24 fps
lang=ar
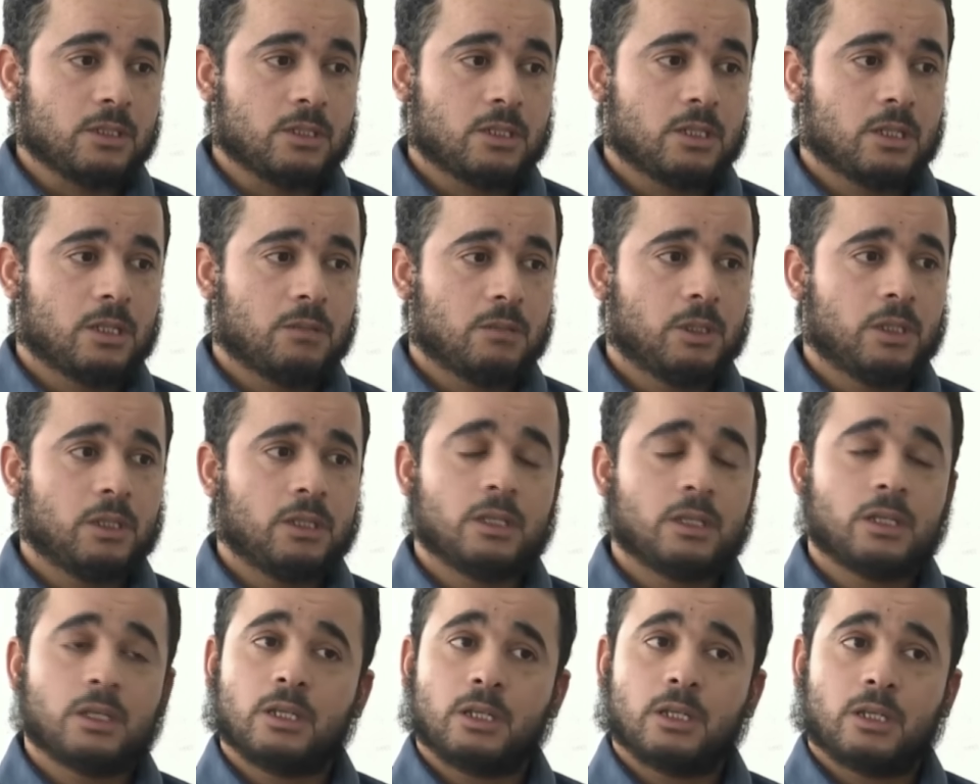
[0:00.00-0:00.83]
سلم
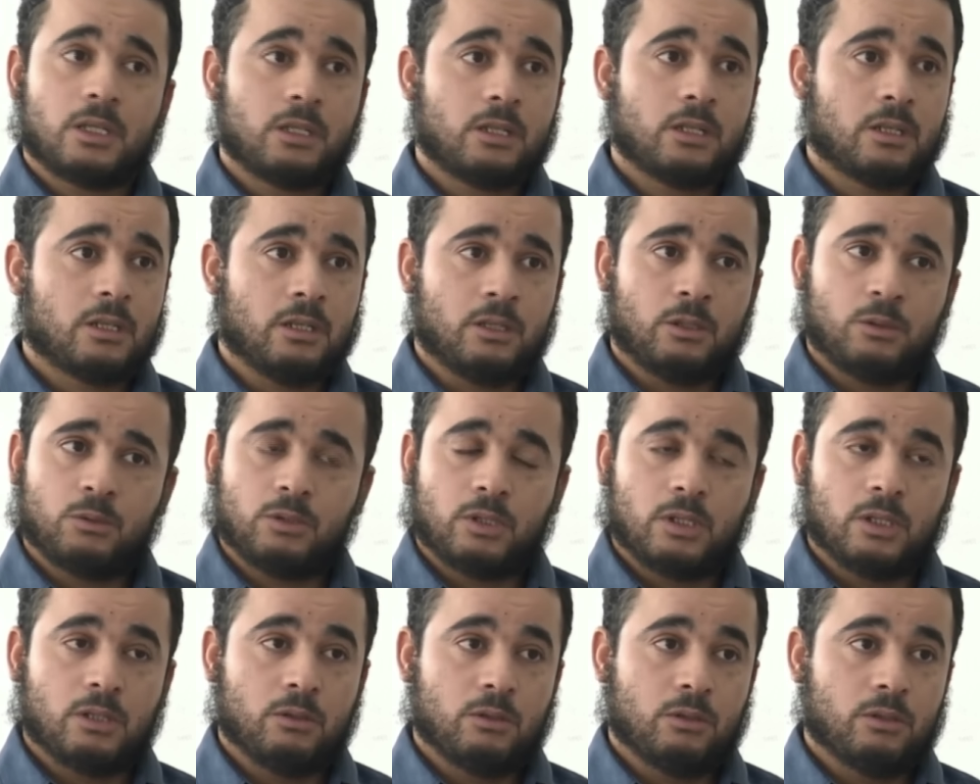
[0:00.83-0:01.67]
عليا قال لي راني رايح
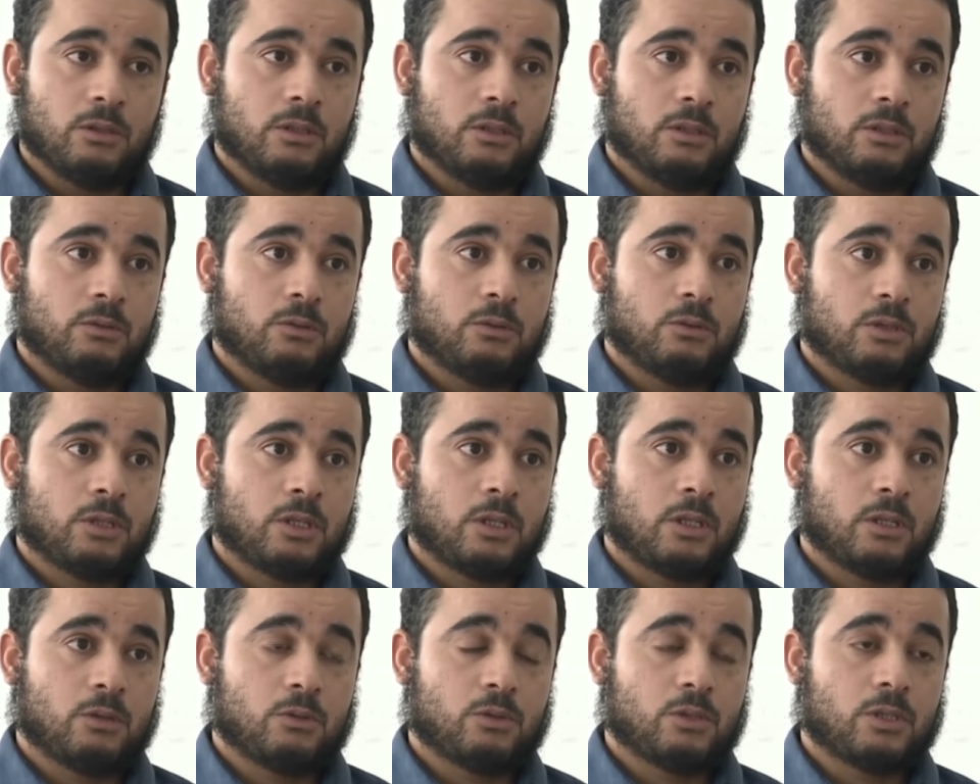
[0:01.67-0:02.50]
قلت له
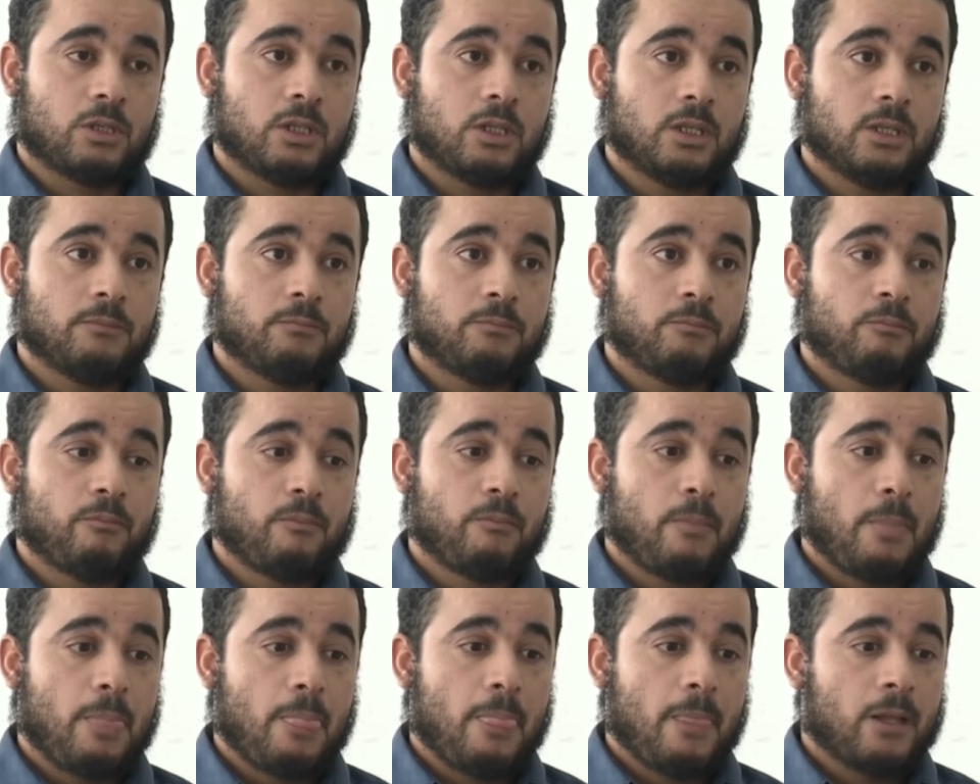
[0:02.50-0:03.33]
خير واش كاين
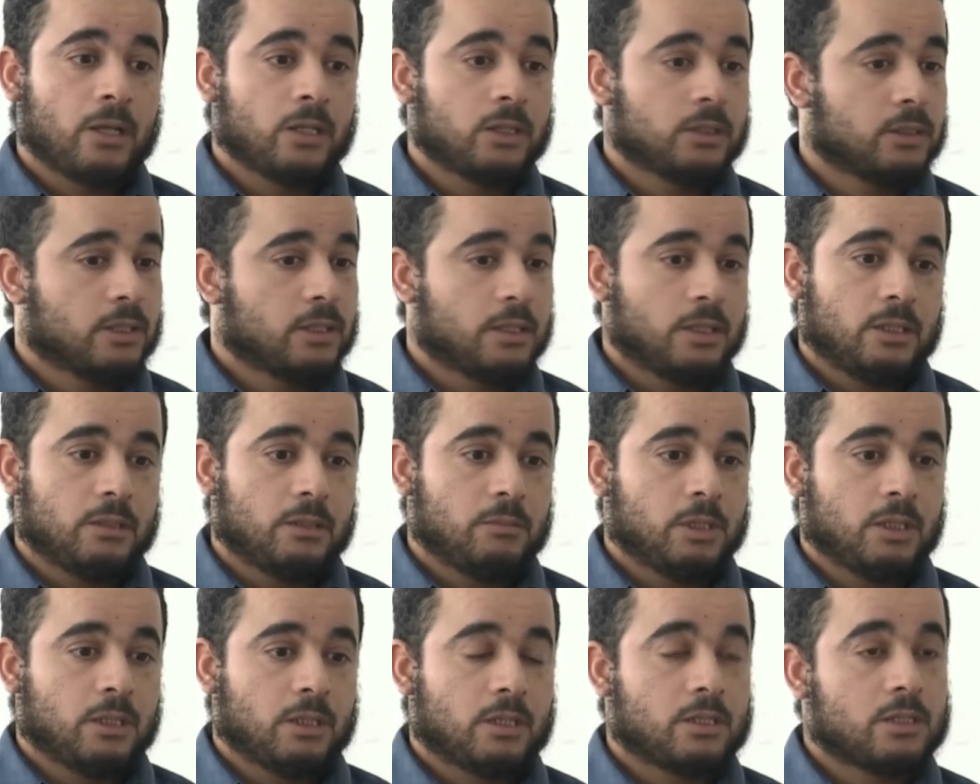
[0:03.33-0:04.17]
قال لي
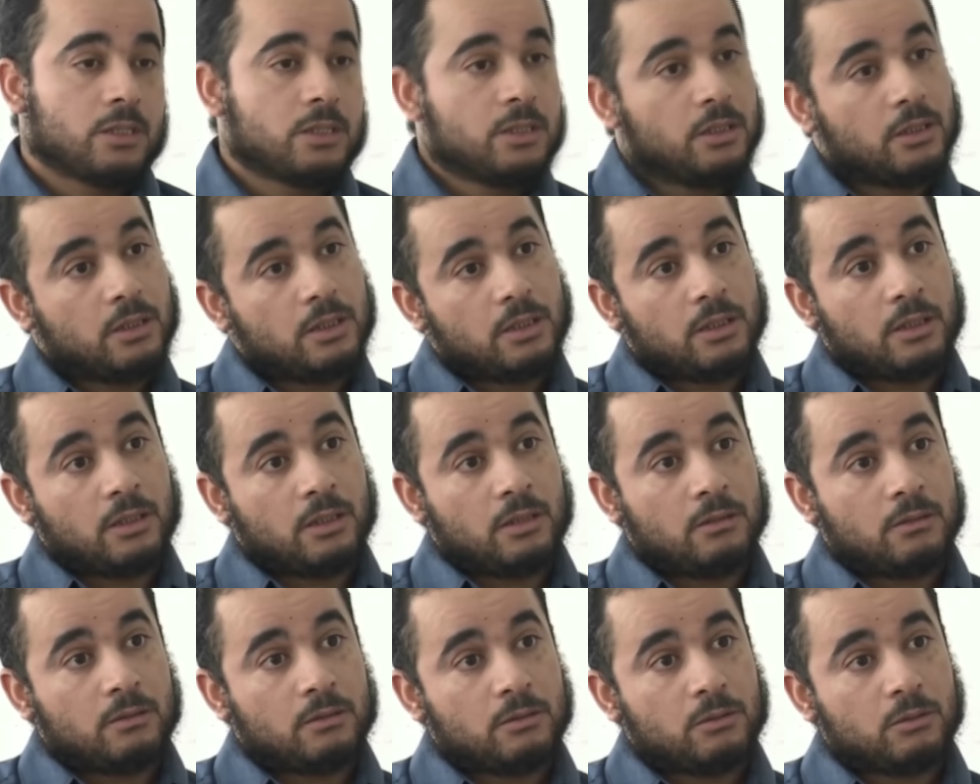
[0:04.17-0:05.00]
ما خرجتش عليا
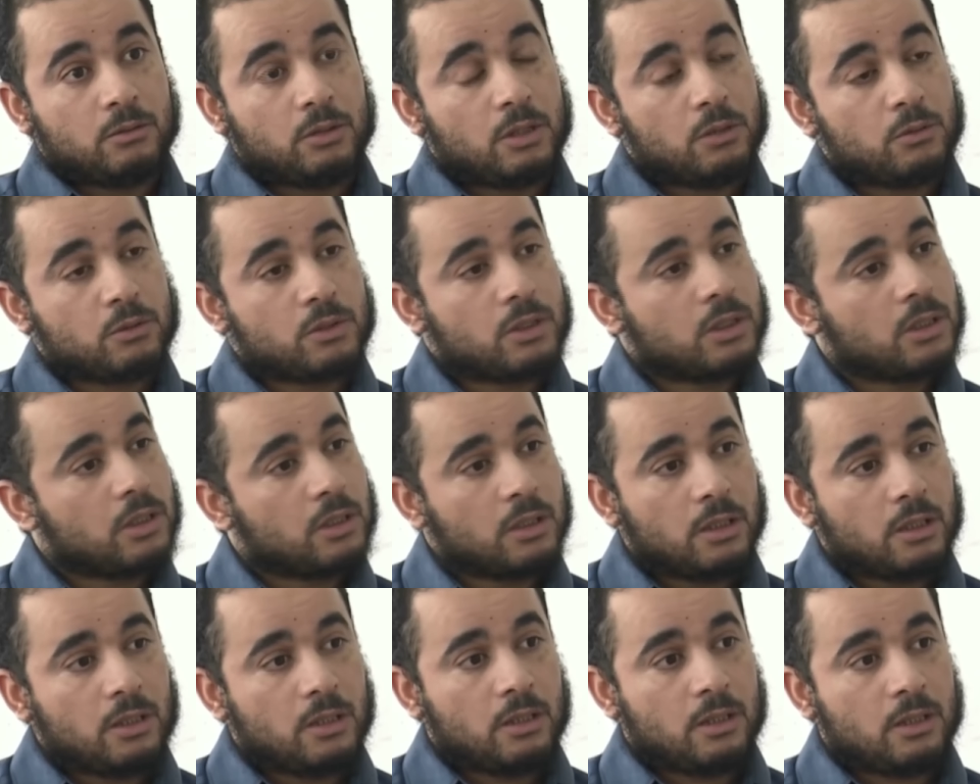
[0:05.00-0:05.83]
قلت له واش
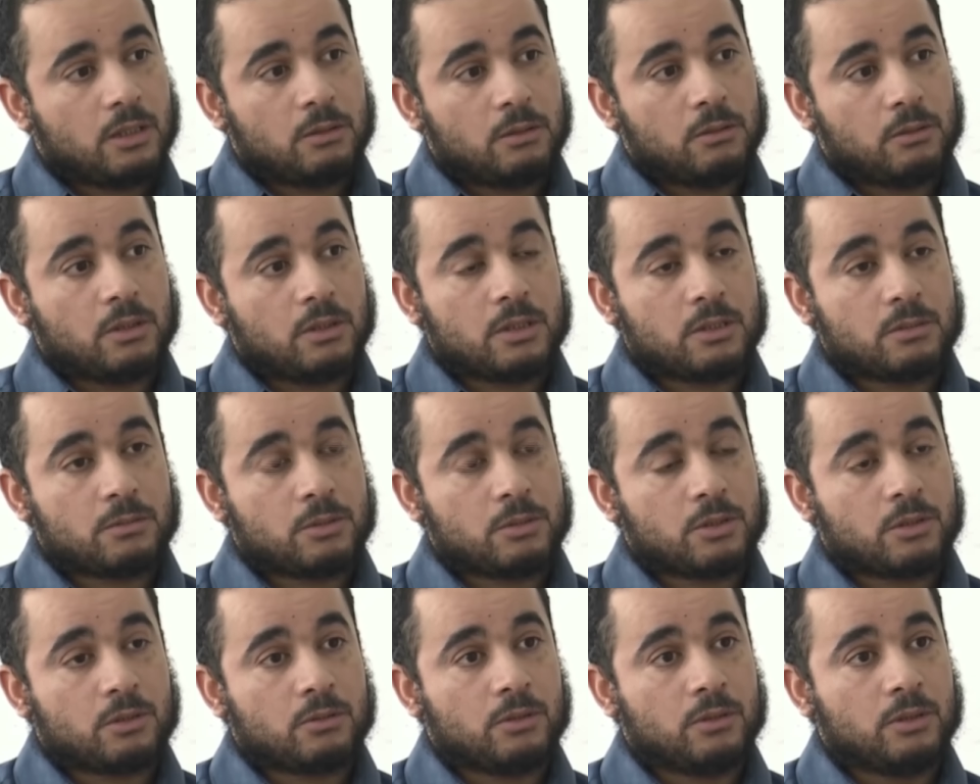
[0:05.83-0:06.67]
كاين قال لي هكا وخلاص
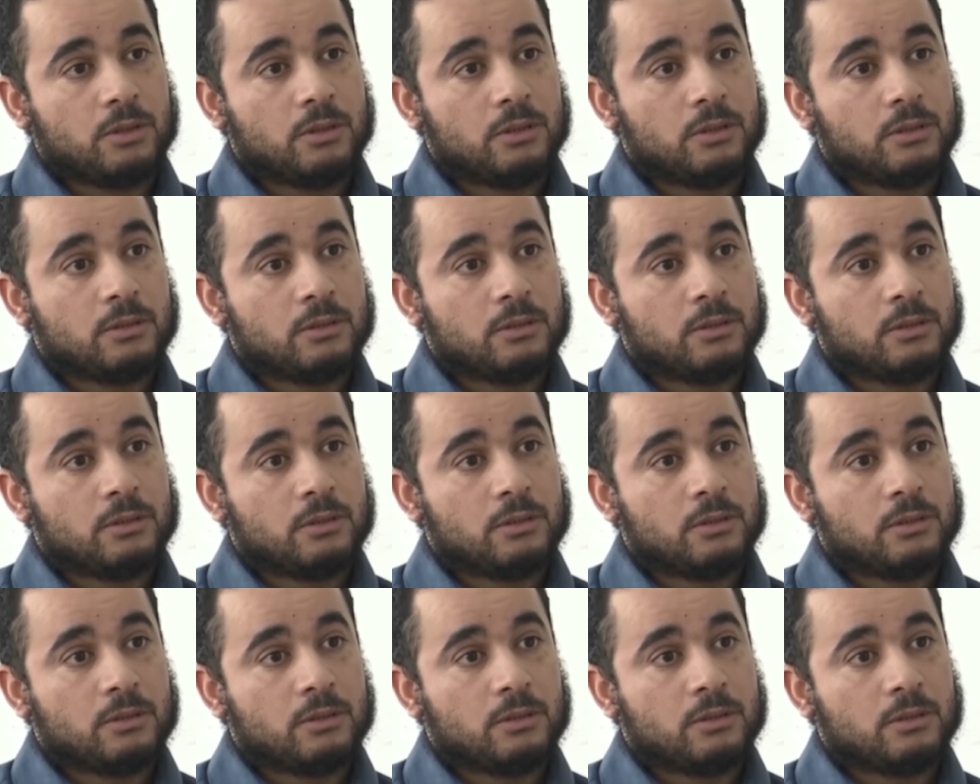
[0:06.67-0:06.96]
باش نروح